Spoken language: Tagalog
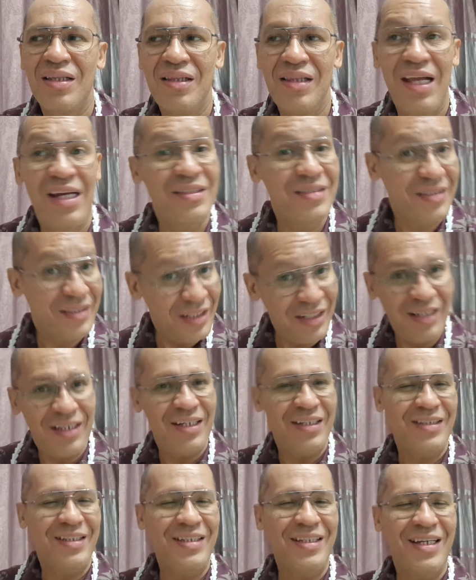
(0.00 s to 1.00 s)
let's
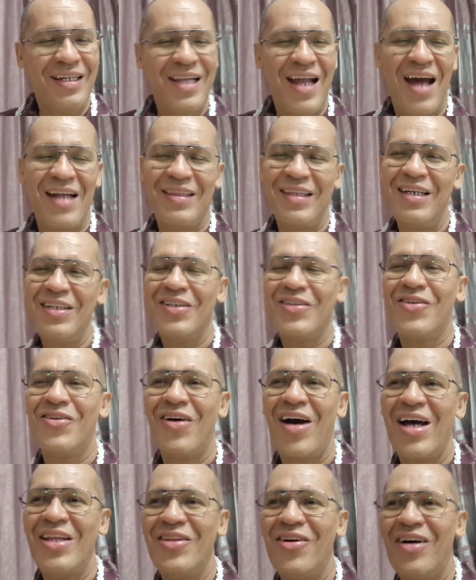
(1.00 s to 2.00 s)
see, tingnan natin
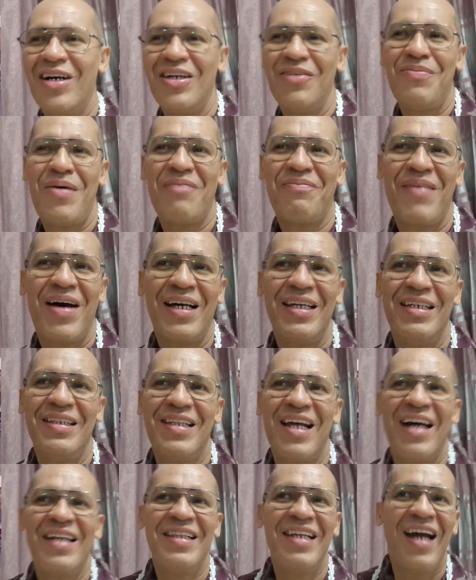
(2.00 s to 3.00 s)
kung ano ang
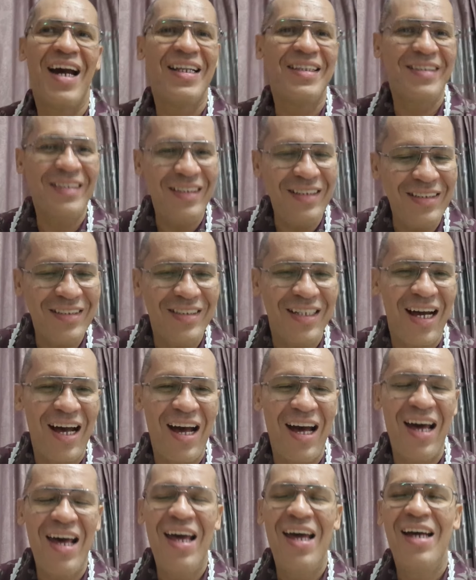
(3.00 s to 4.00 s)
ipapakita ni Ati
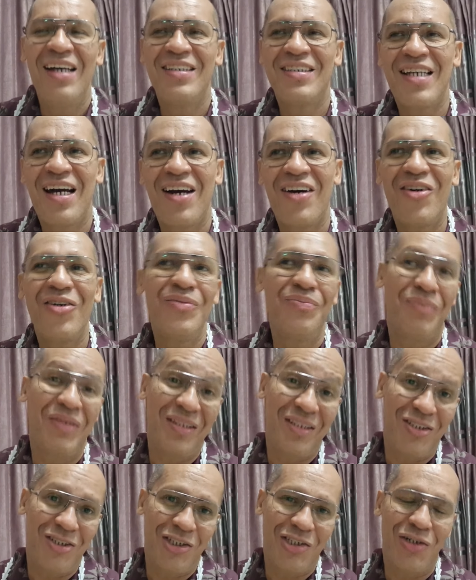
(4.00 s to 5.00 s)
sa sa
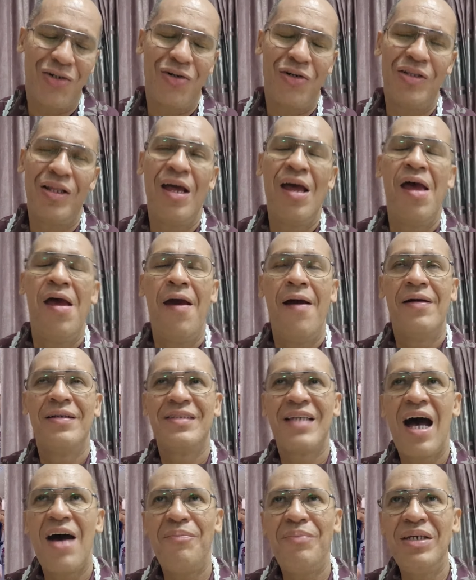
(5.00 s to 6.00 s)
competition.
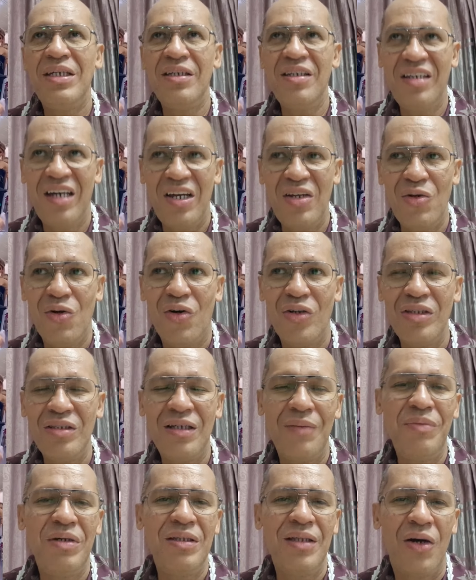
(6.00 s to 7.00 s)
Sabing ganon
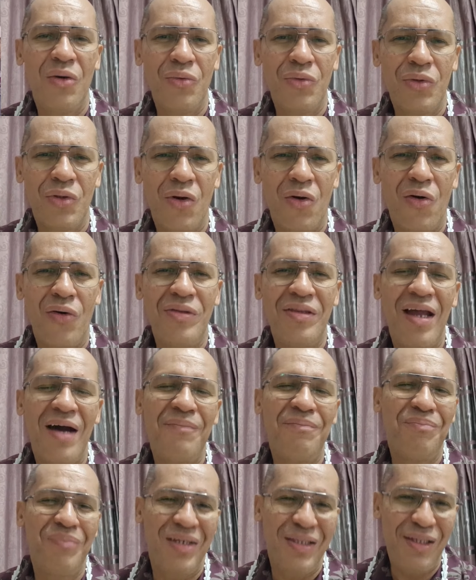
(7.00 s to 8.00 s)
gabi daw to
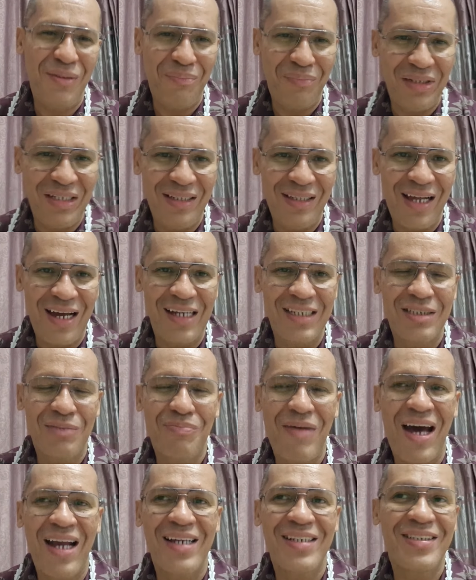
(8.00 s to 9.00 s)
ng Pilipinas
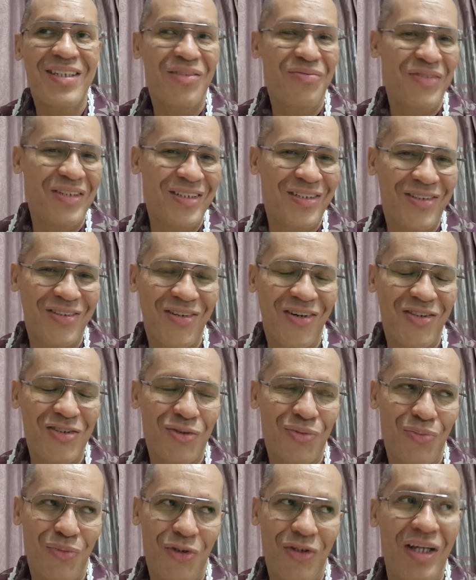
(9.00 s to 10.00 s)
para sa Miss
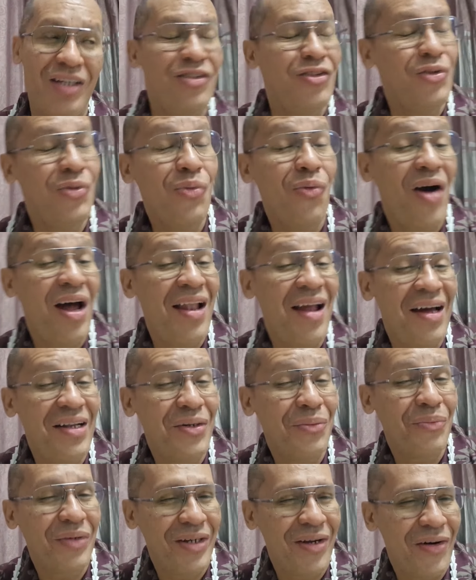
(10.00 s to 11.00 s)
Cosmo. Naniniwala
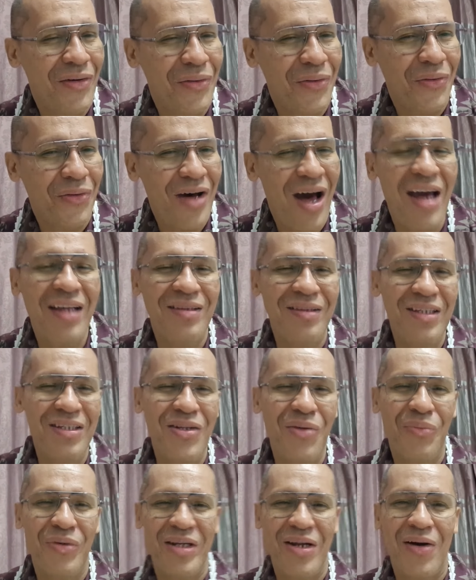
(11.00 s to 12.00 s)
naman ako, kahit din
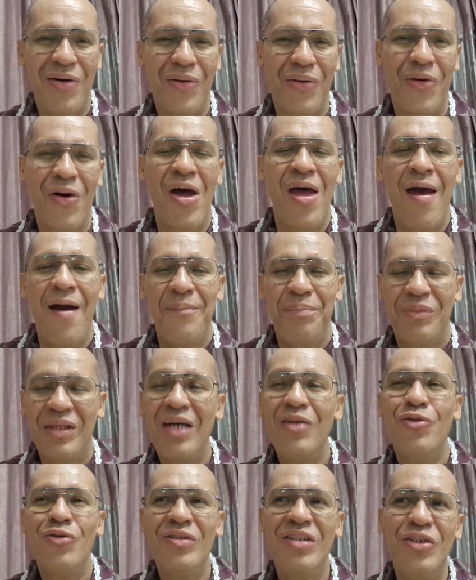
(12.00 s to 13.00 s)
naman ako,
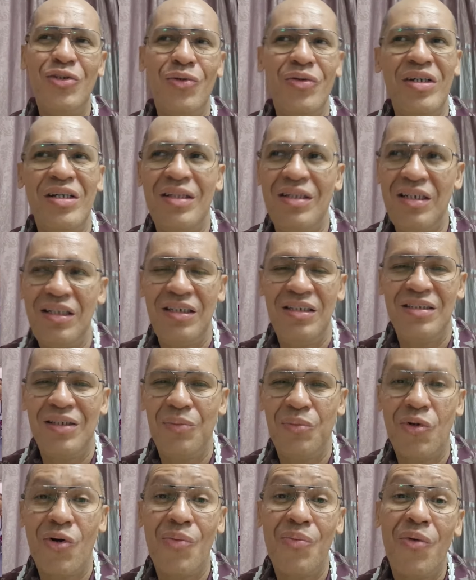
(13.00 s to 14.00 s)
ganon din yung
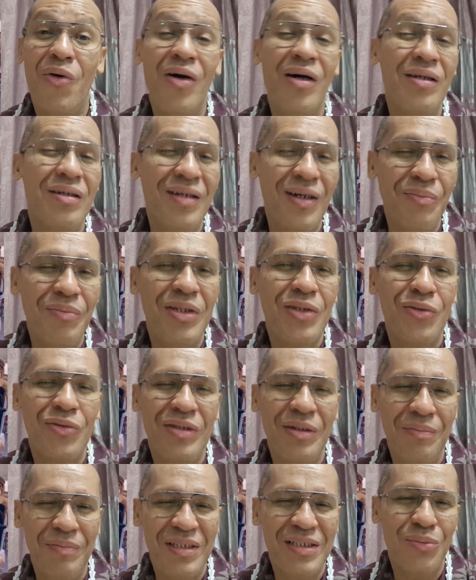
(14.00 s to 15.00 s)
iniisip ko. Mukhang gabi to
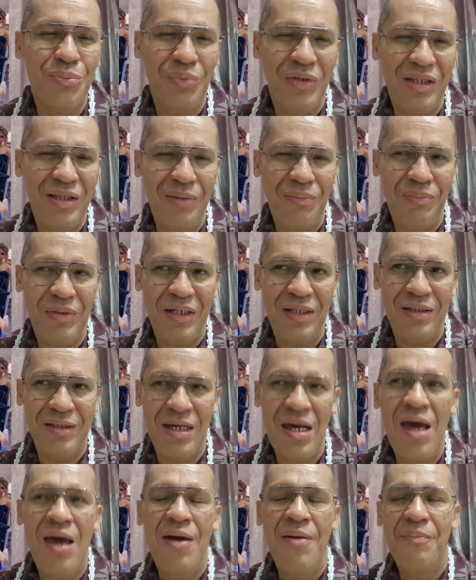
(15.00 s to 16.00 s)
ni Miss Philippines.
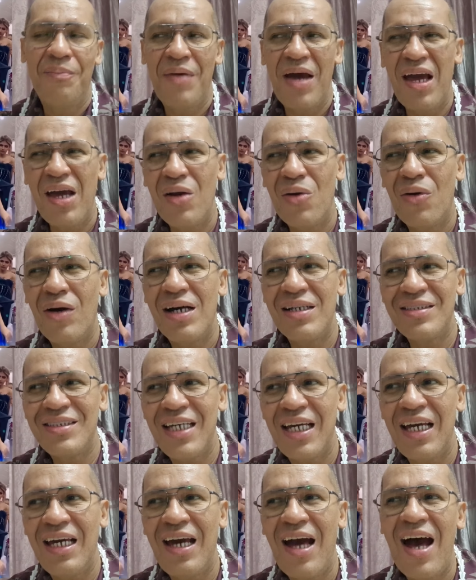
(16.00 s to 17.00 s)
Pero
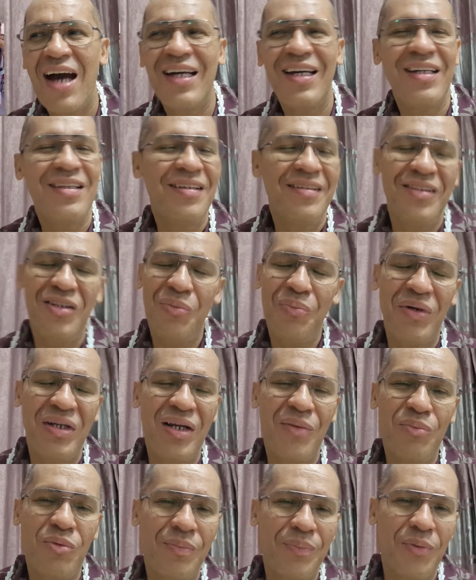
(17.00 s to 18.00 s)
kasi hanggat hindi pa
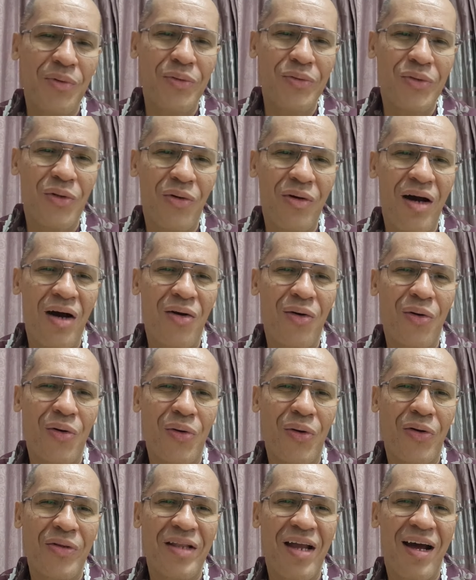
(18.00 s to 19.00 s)
napuputong ang
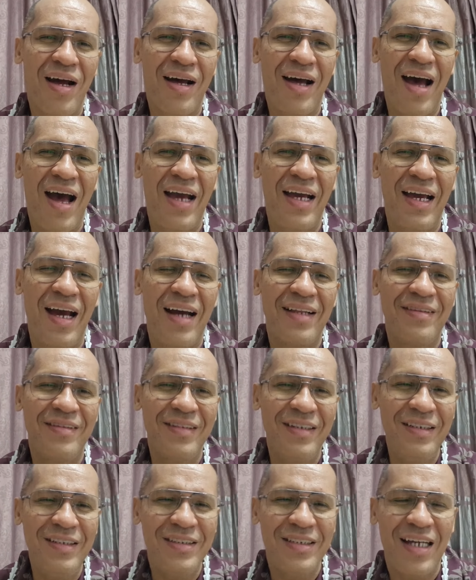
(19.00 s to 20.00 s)
corona kay
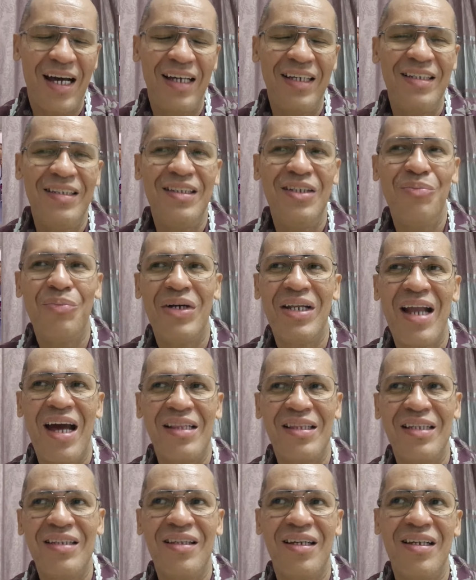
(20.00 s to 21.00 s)
Atisa, hindi pa
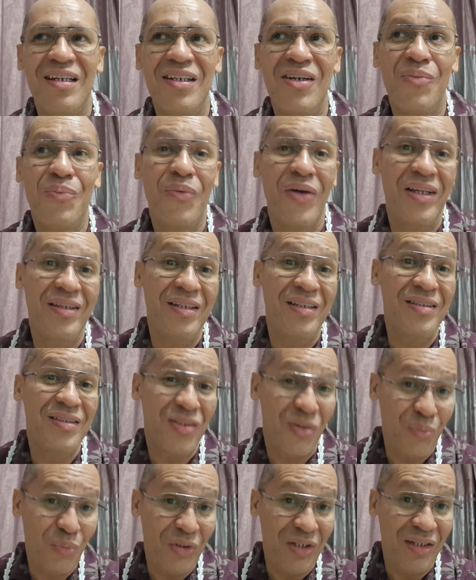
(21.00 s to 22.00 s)
natin talaga pwedeng
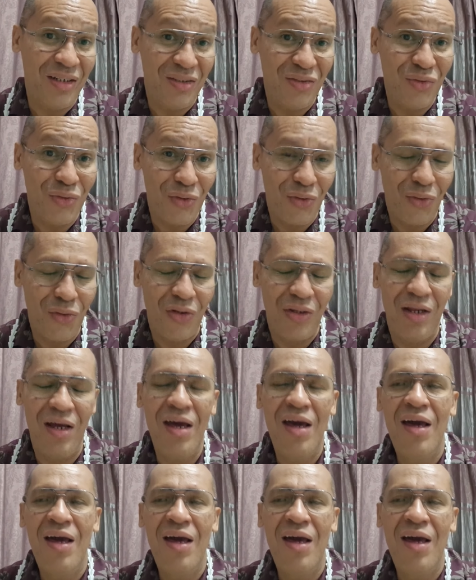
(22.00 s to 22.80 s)
sabihin yon.